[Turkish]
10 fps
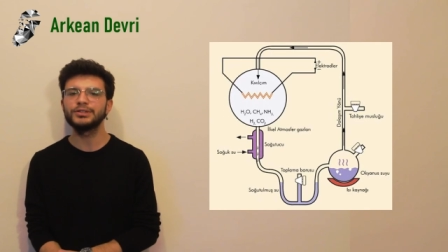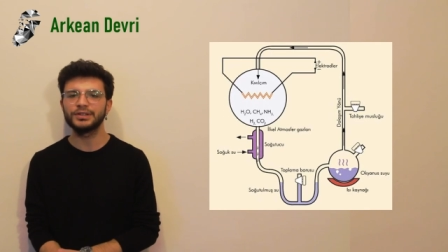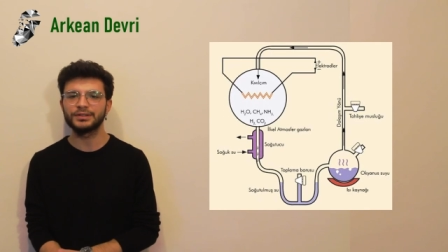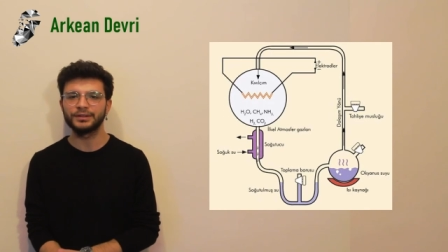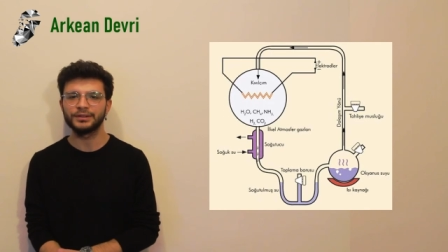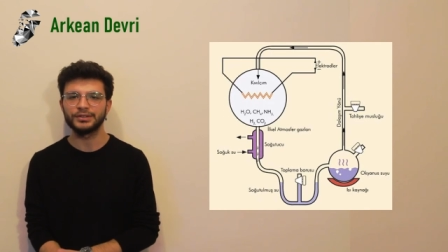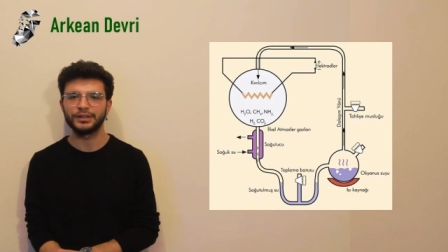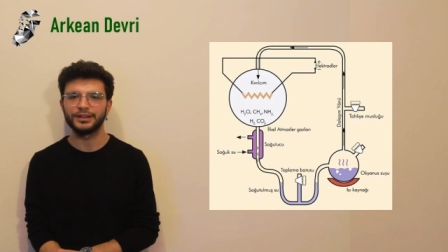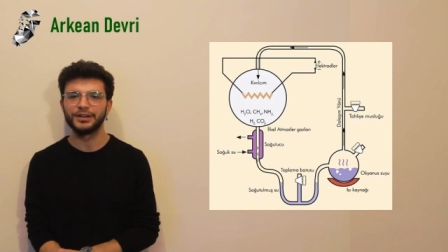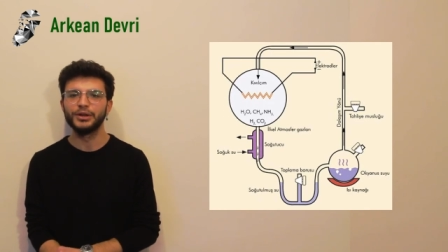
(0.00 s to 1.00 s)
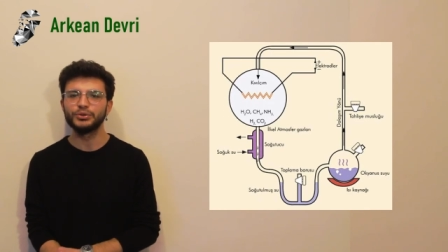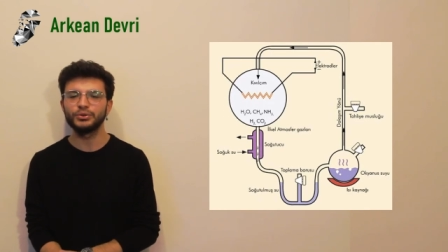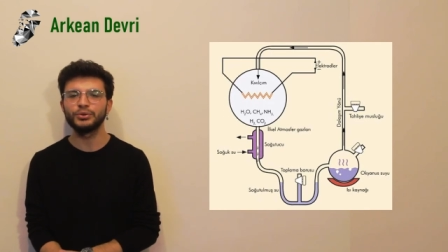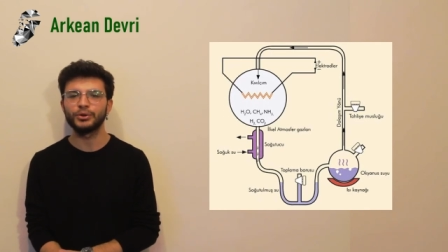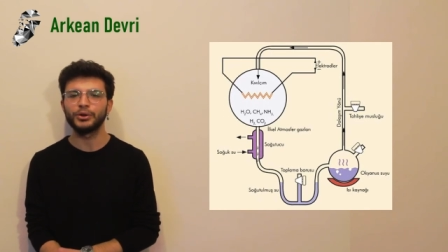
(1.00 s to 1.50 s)
şaşırtıcıydı.
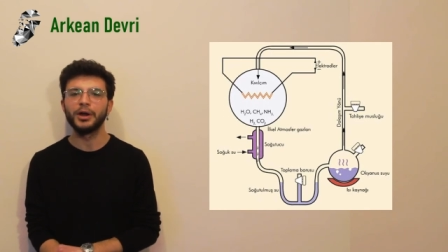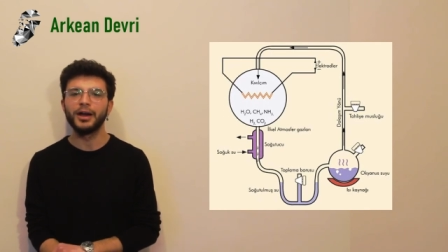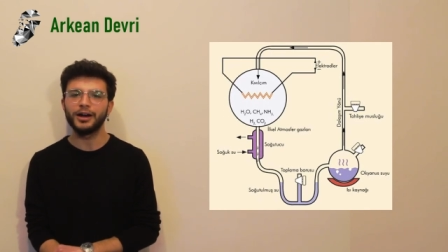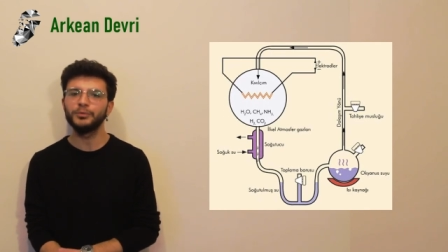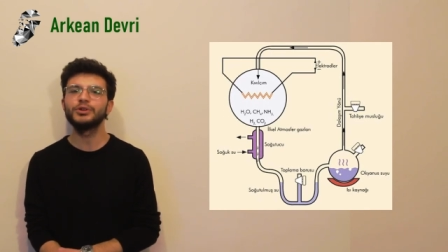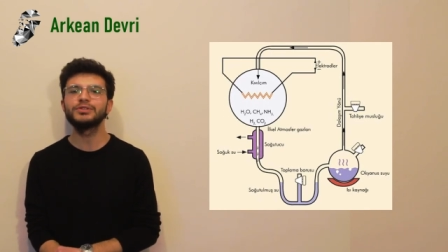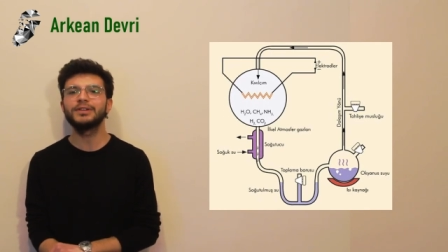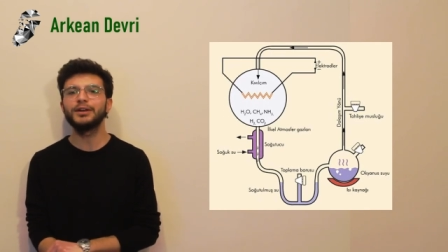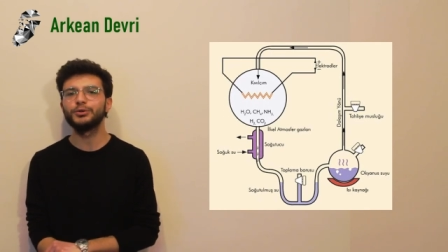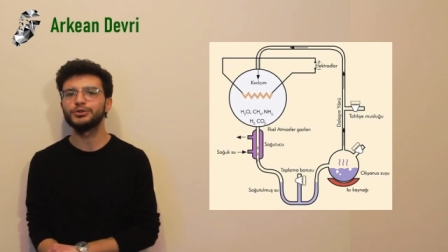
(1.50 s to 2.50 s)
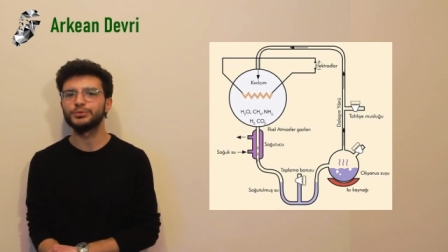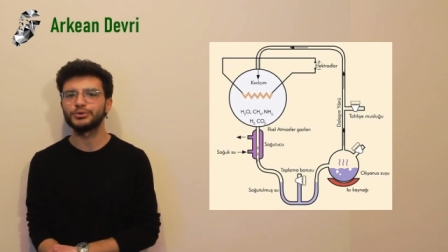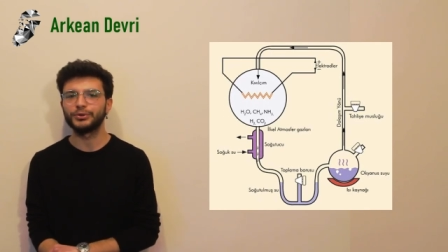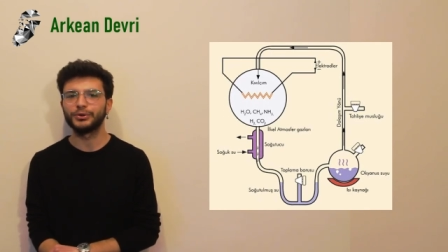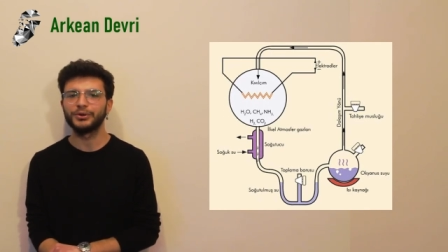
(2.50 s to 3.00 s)
Çünkü aminoasitler
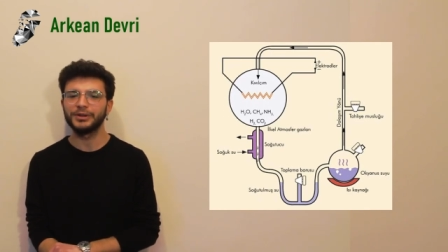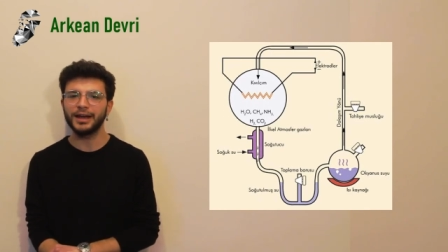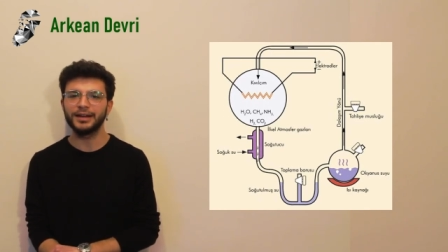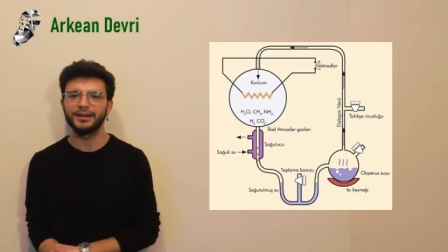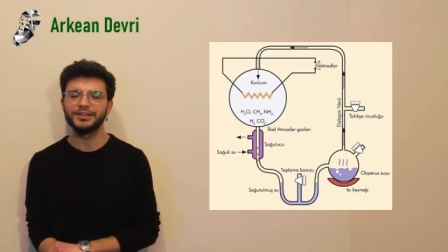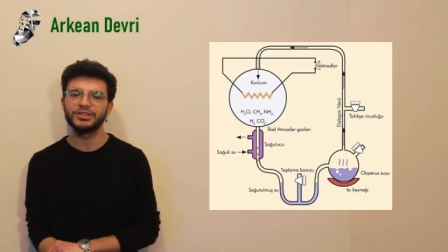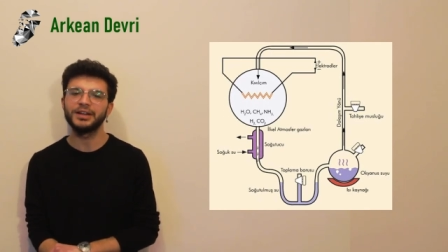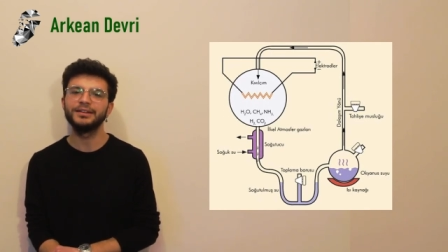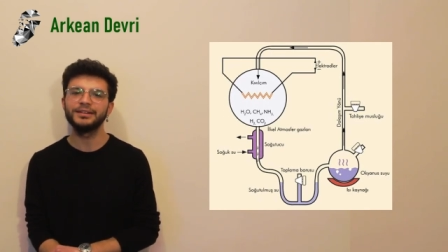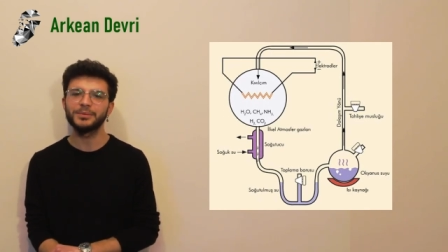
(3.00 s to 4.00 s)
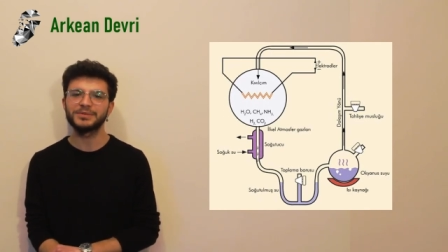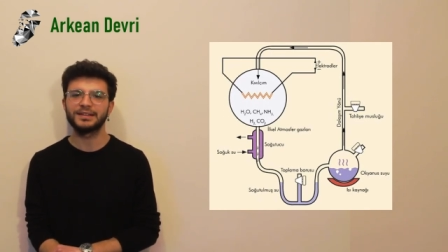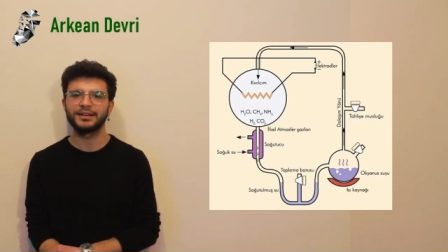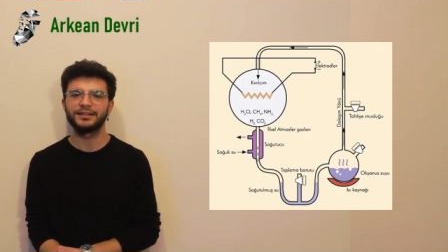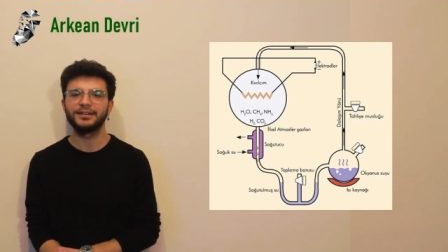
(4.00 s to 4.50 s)
oluşmuştu. Yani canlının
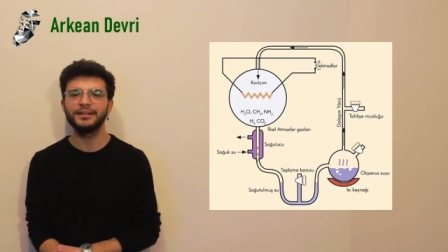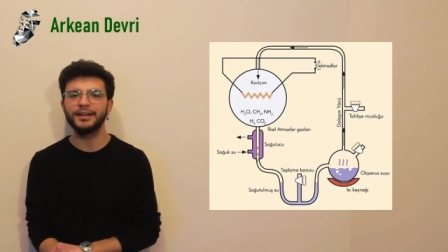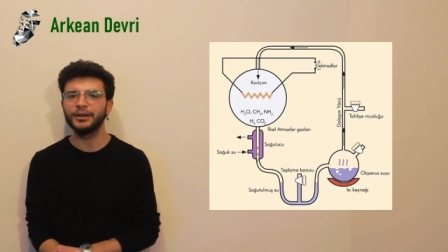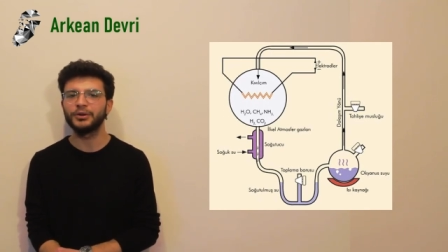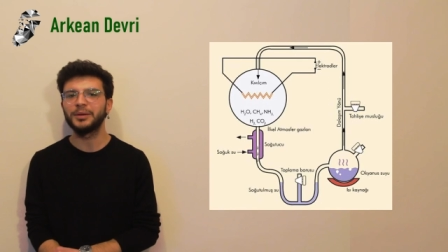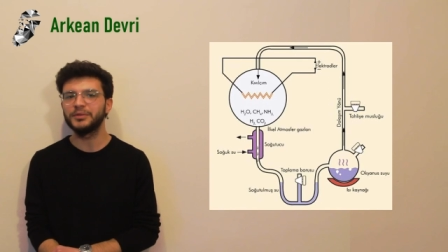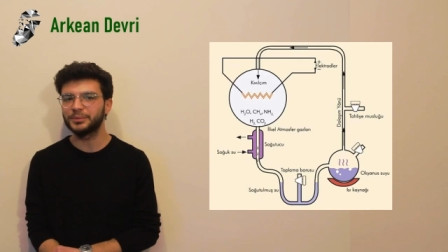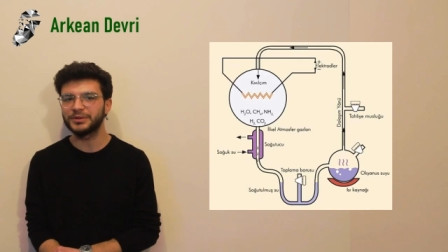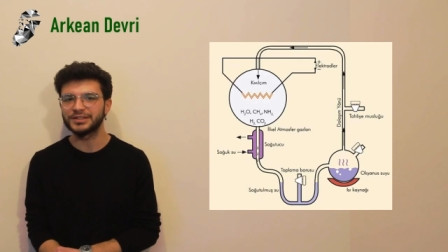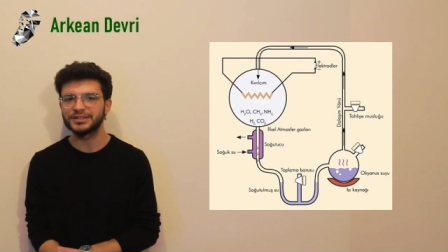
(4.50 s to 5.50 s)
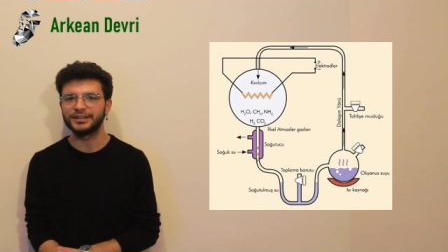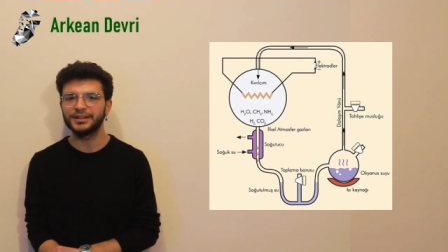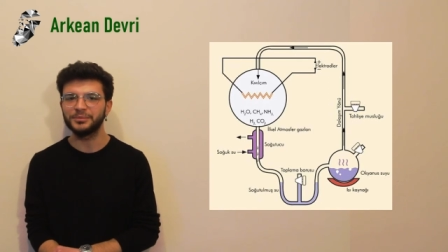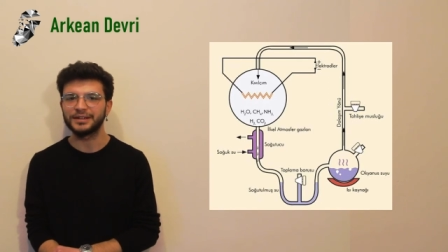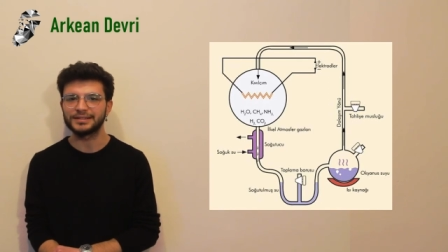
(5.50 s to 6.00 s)
yapısına katılan en önemli yapı
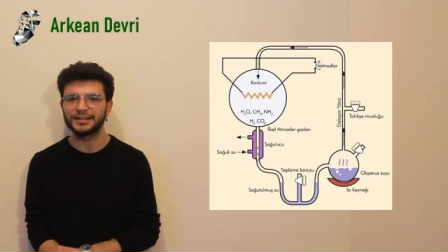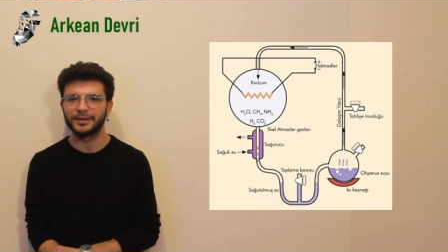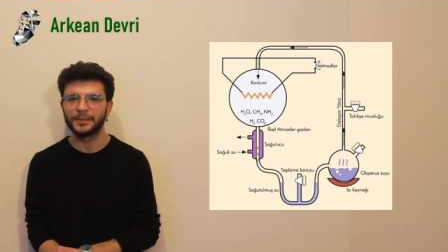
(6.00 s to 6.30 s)
taşlarından birisi.